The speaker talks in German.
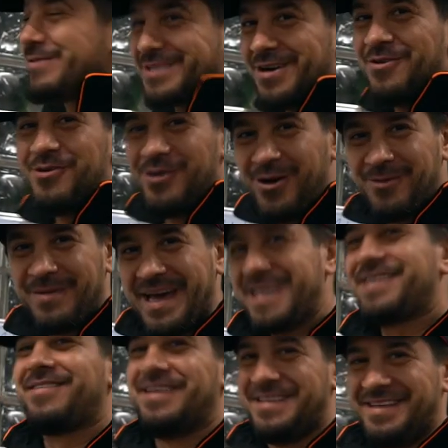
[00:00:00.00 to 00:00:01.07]
unser Urlaub
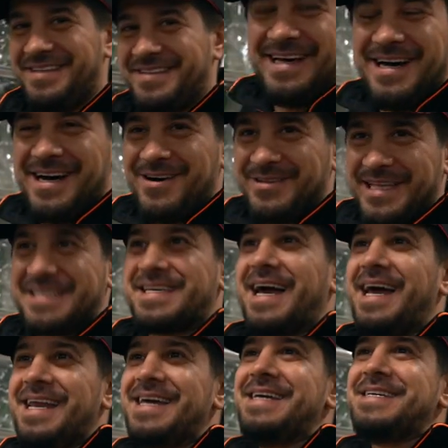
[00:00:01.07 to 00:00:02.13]
echt verdient. Und das
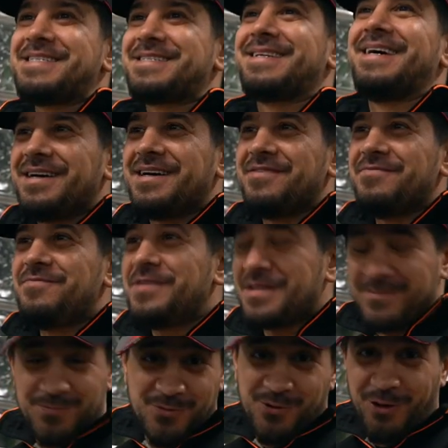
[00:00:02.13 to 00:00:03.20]
Geile ist,
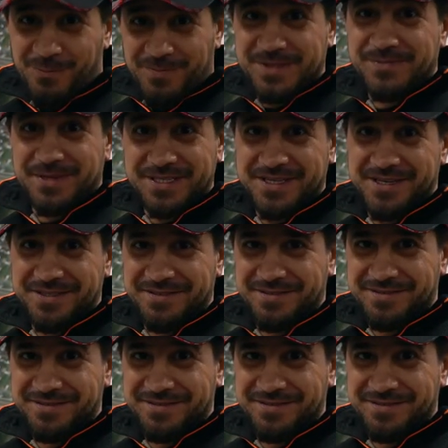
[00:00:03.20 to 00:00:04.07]
wird im Urlaub was passieren.